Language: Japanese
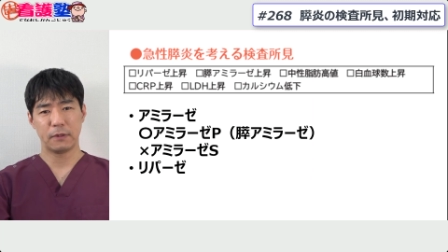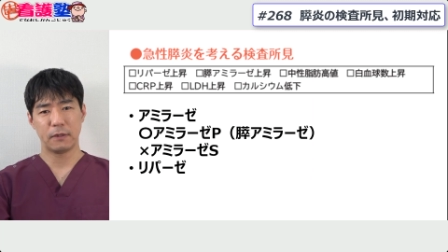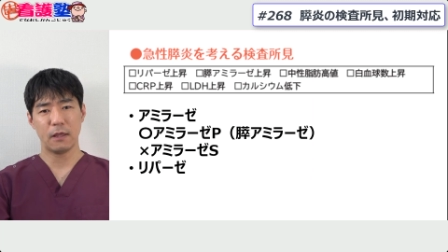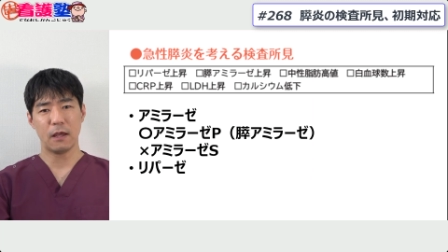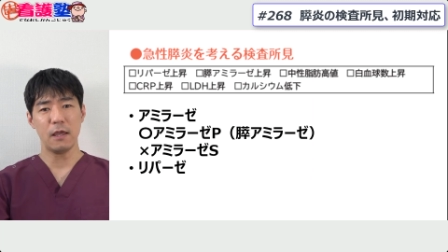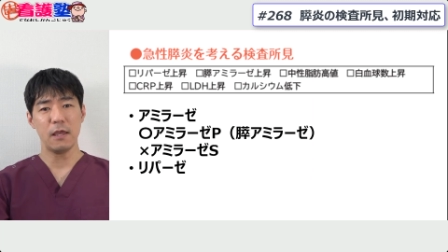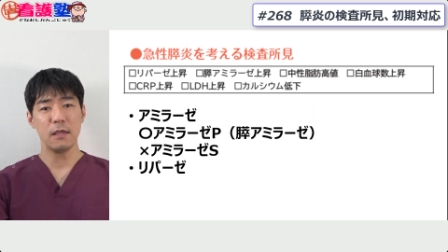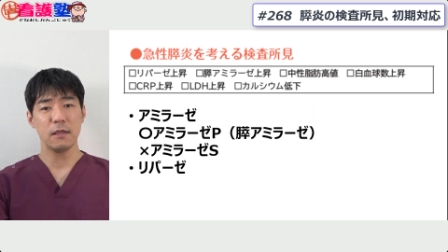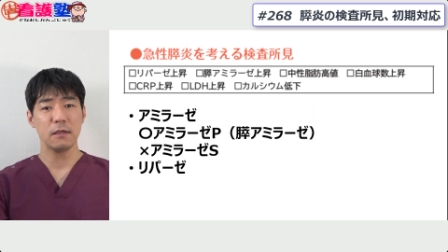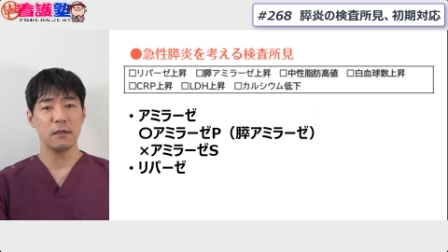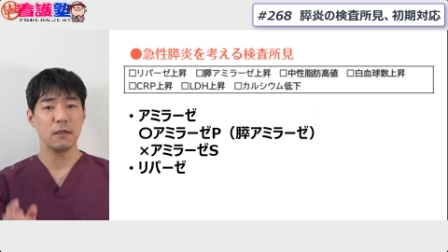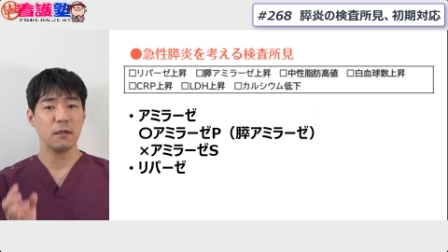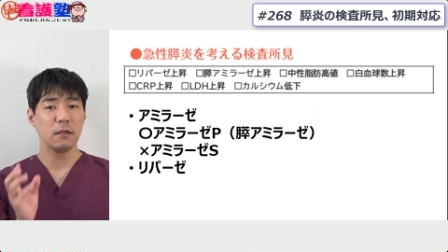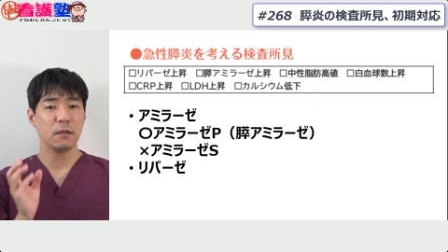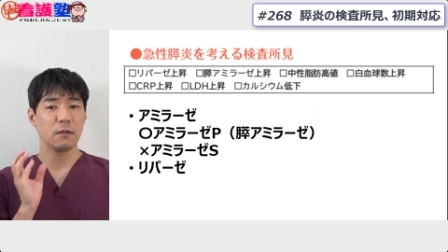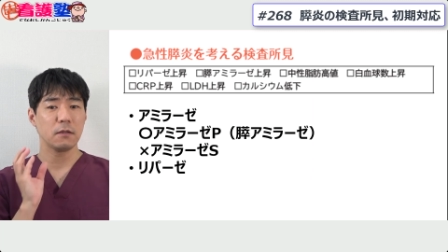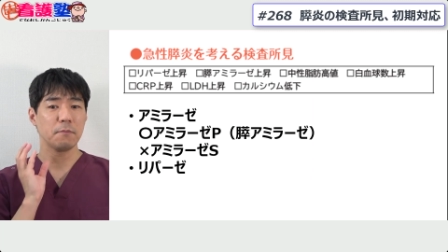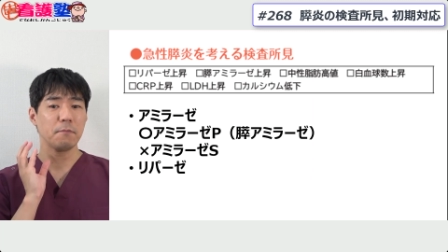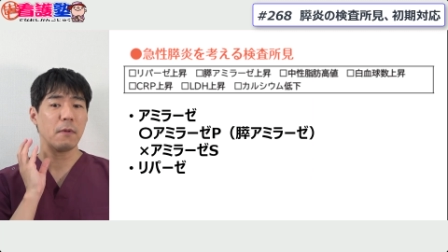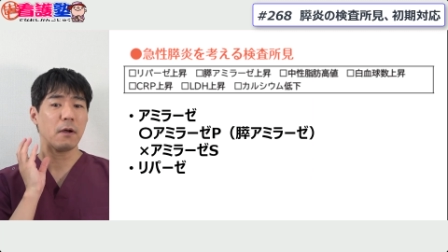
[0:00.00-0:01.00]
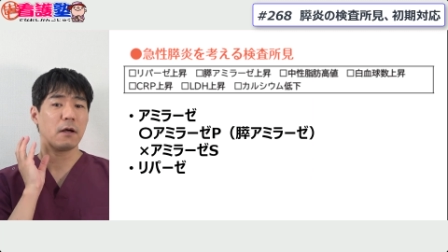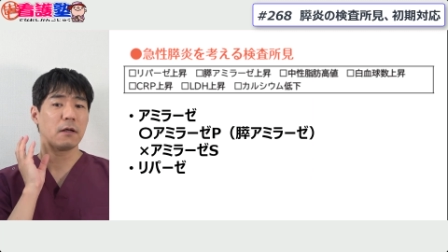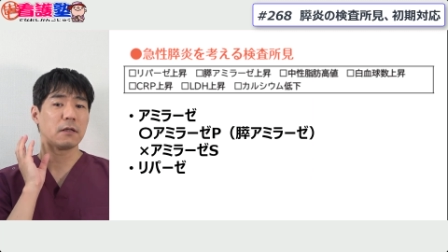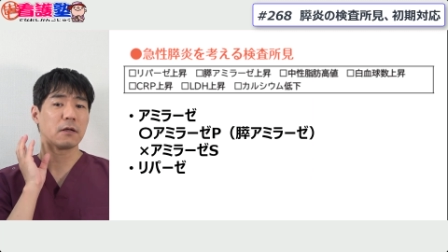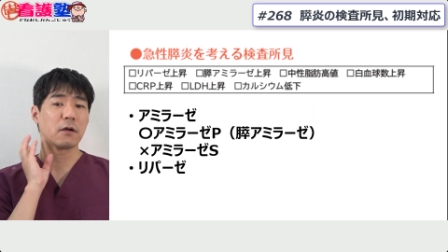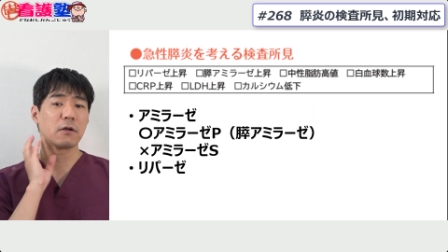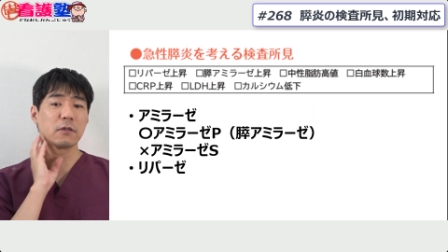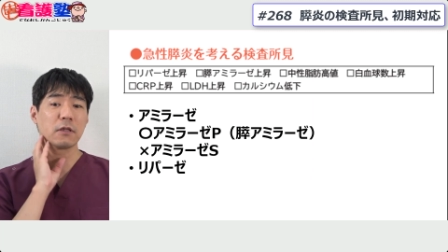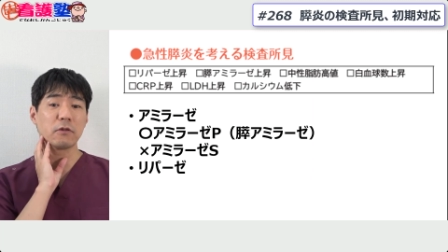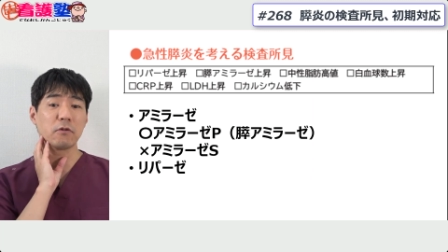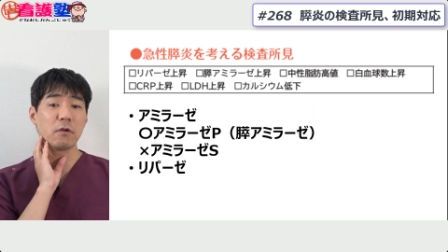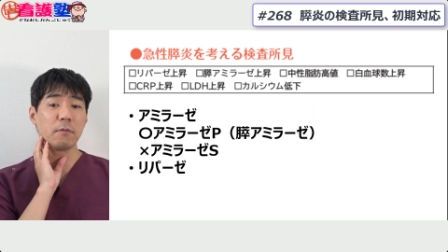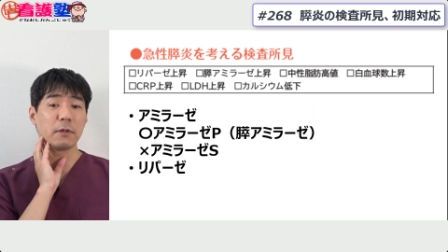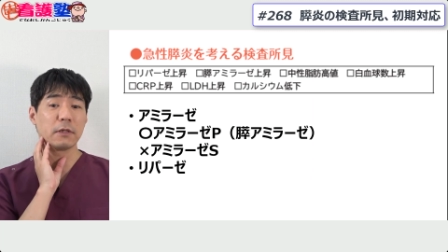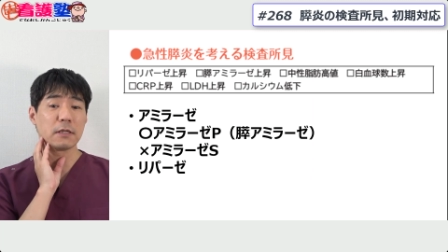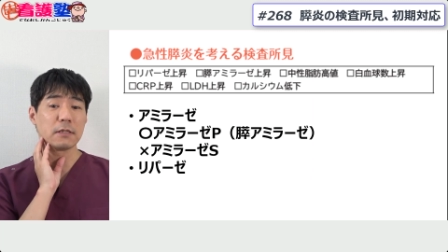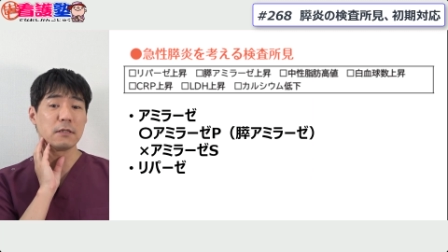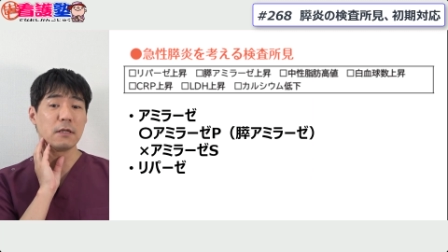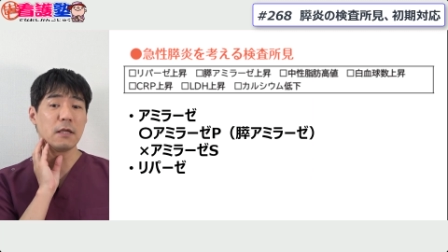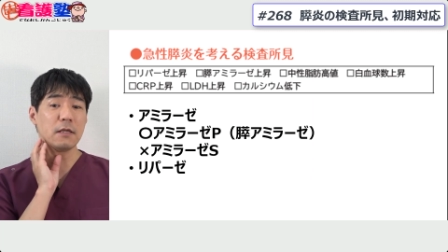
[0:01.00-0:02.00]
唾液、まあ、例えば
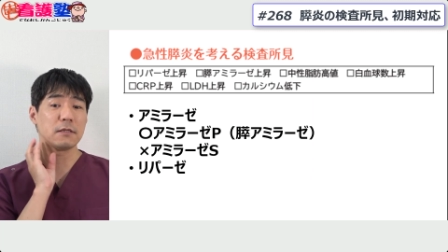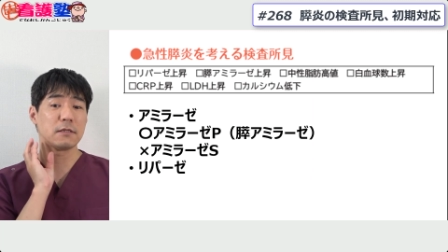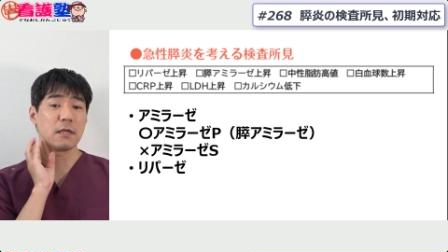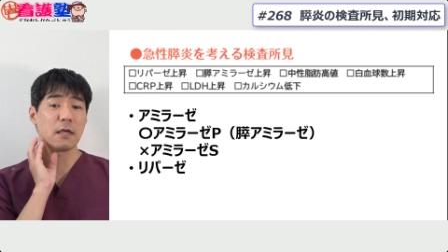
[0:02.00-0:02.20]
ですね、